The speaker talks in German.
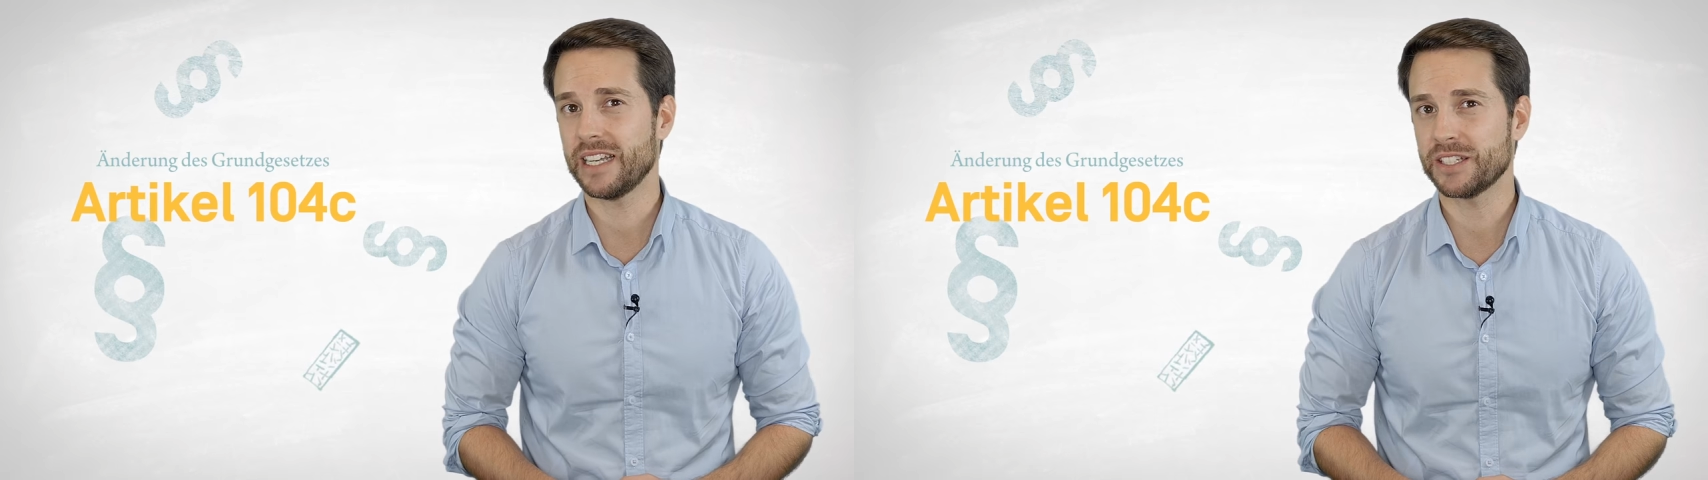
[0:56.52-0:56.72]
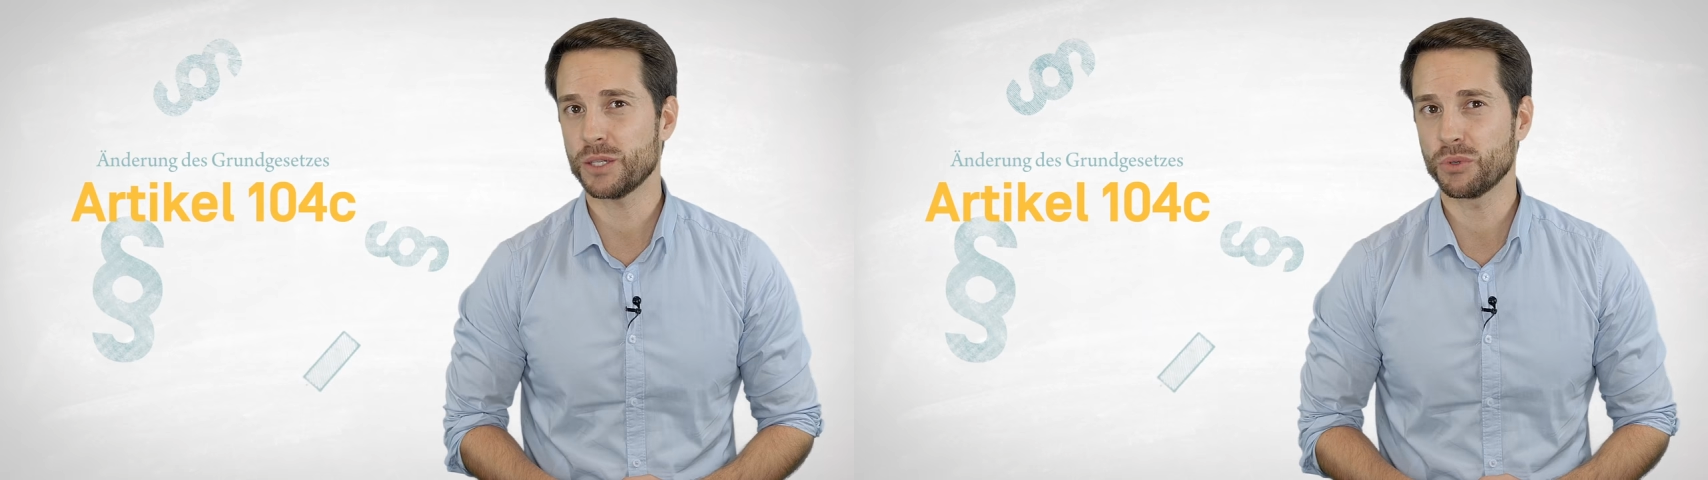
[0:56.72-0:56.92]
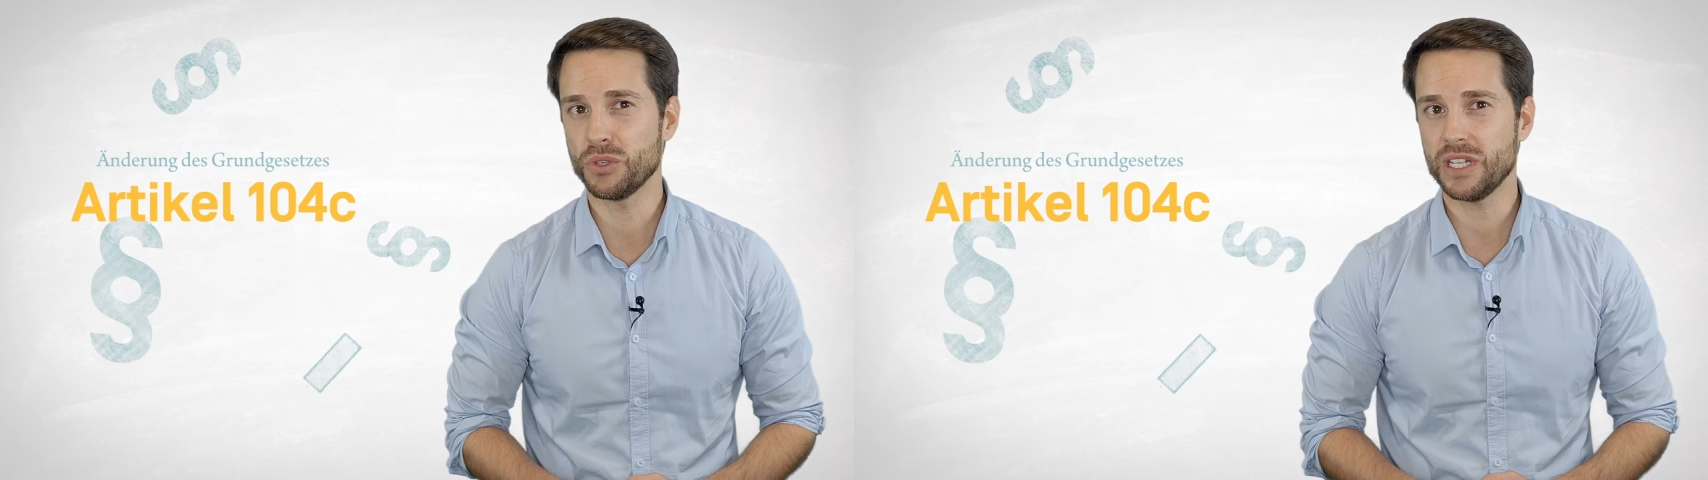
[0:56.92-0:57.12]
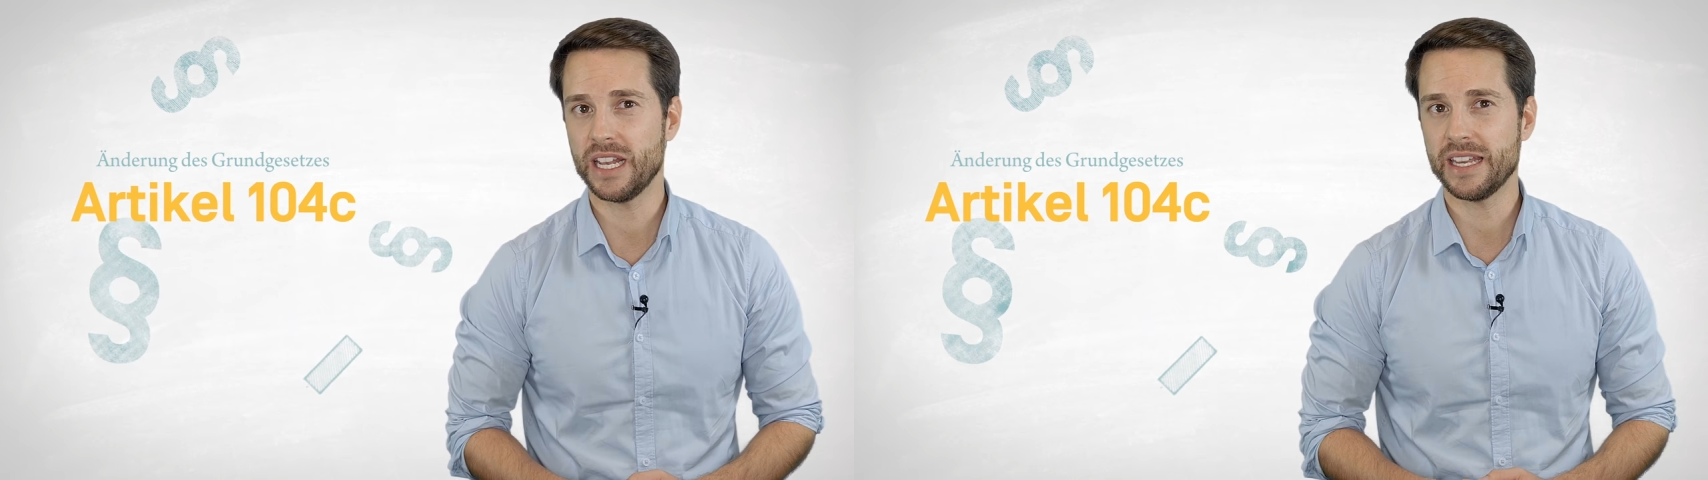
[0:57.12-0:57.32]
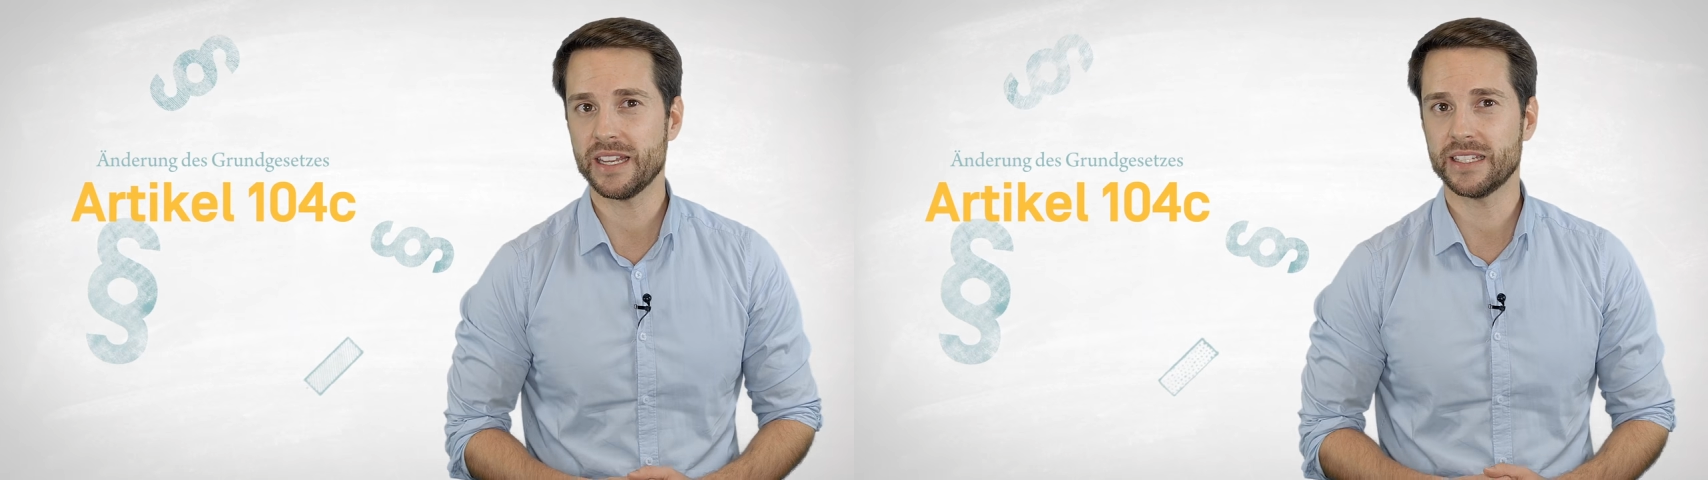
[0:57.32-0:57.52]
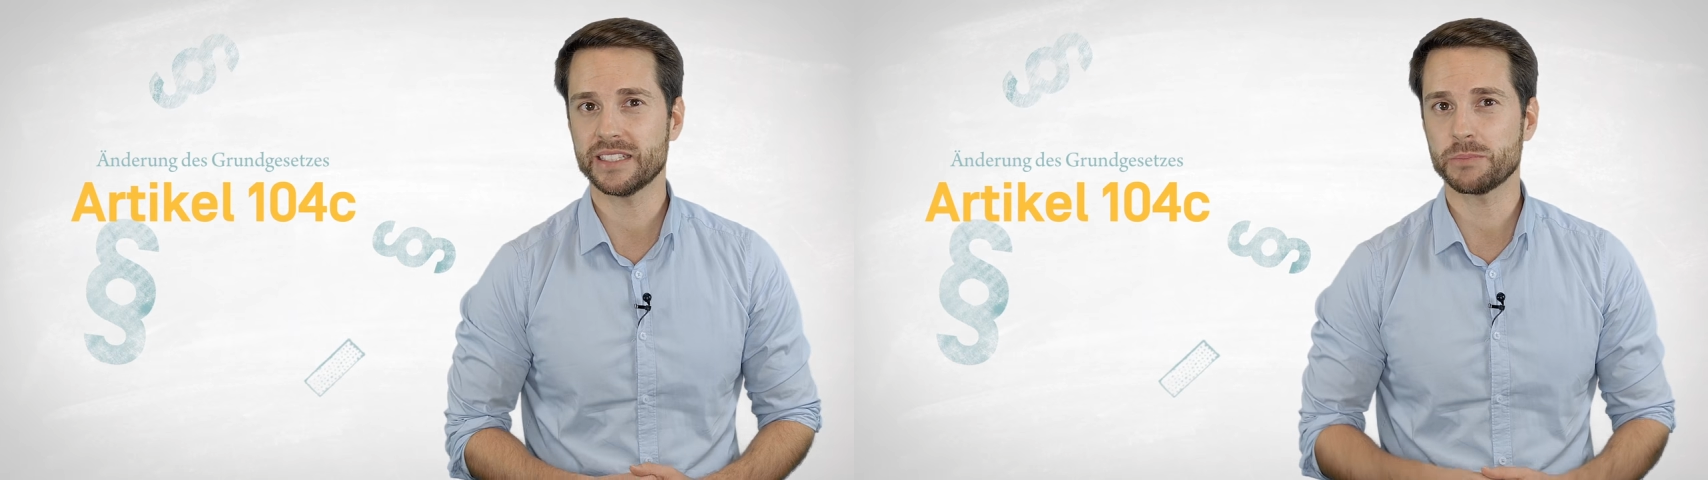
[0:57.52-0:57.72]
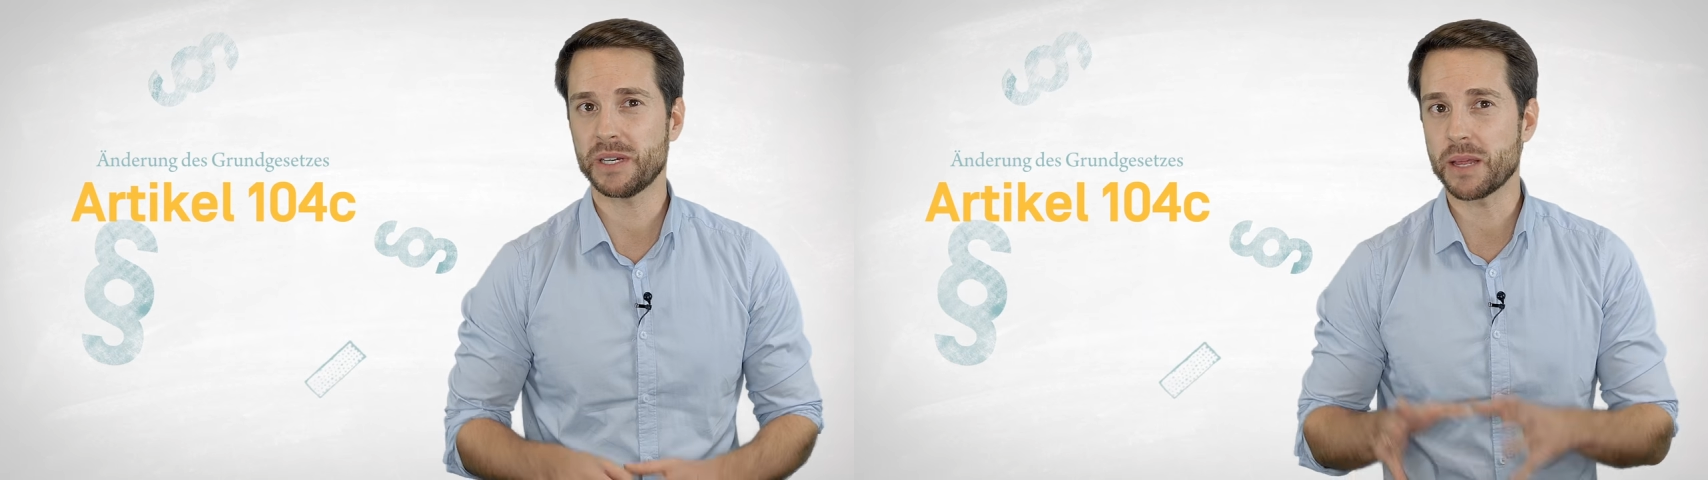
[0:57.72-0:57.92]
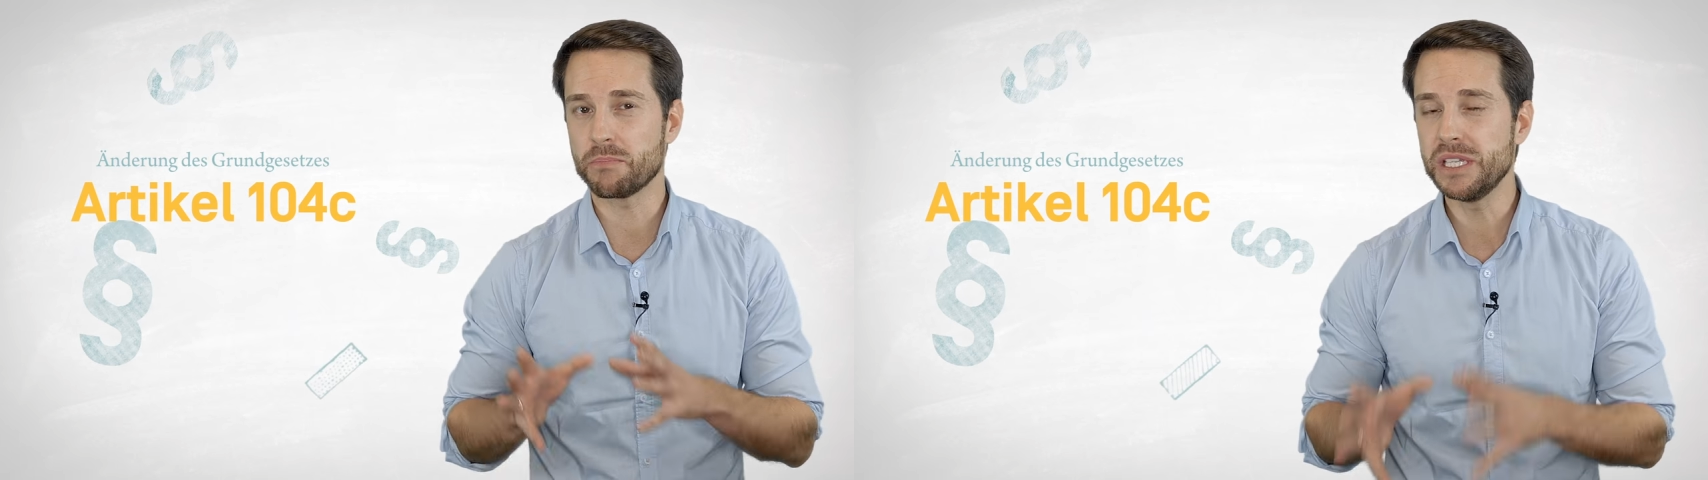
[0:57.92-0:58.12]
kann der Bund die Länder jetzt
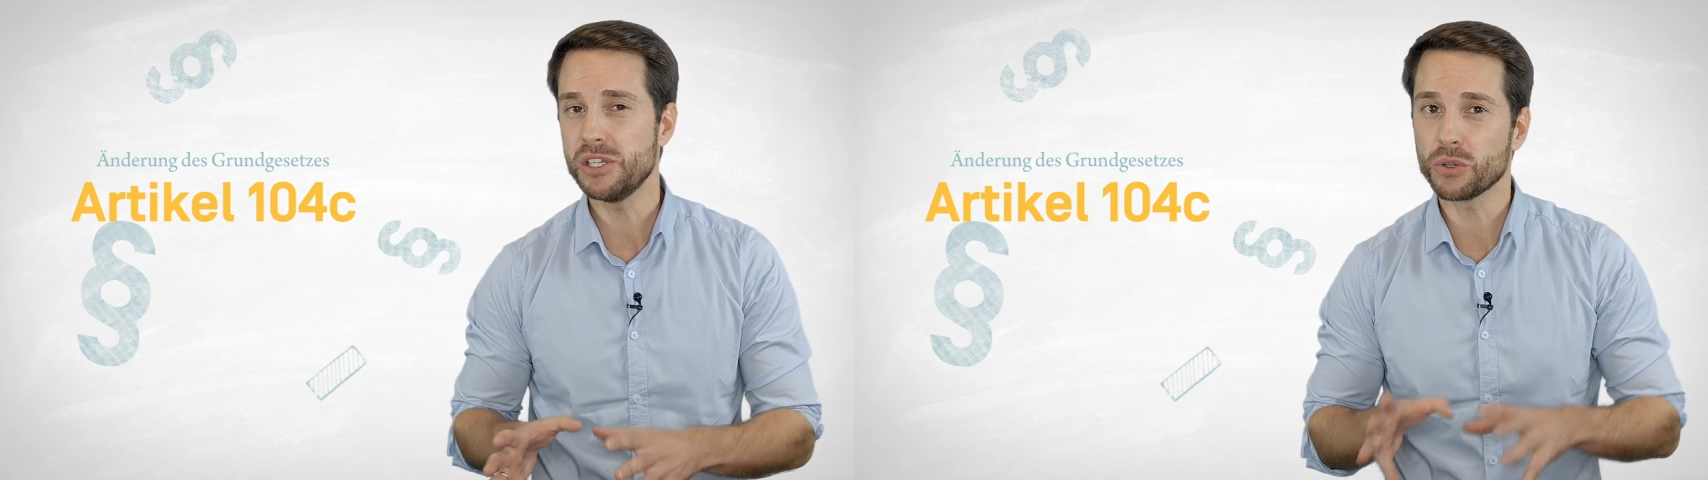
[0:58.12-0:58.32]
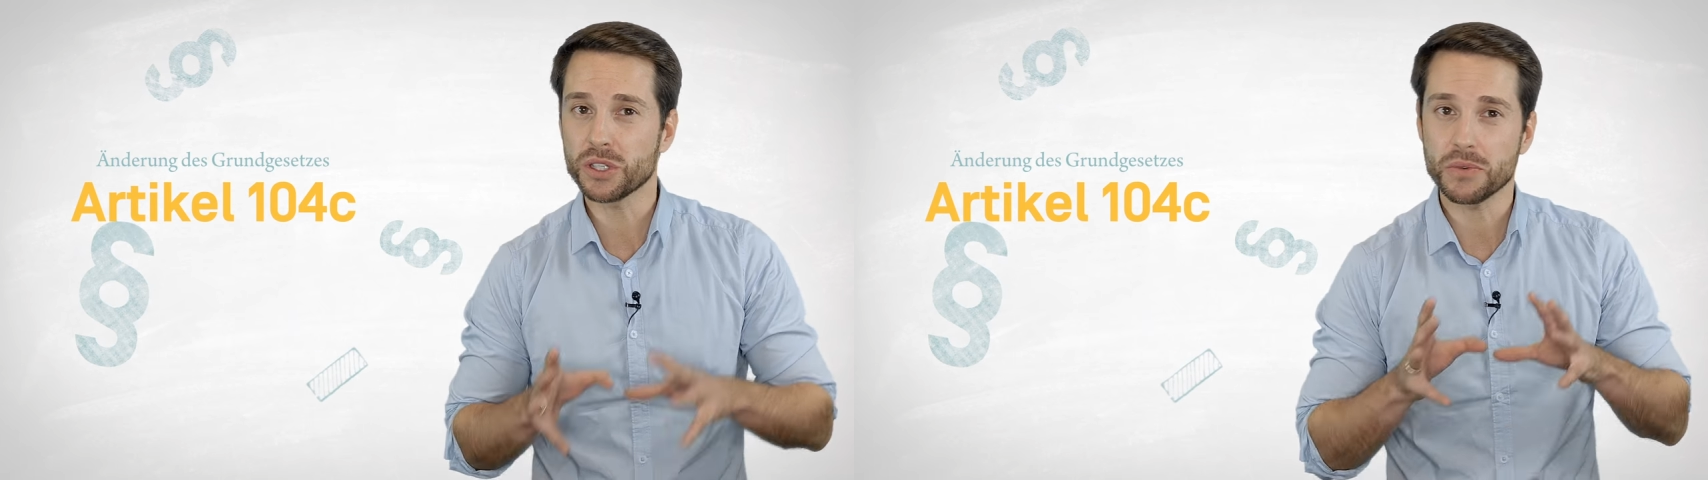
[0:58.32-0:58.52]
bei der Bildung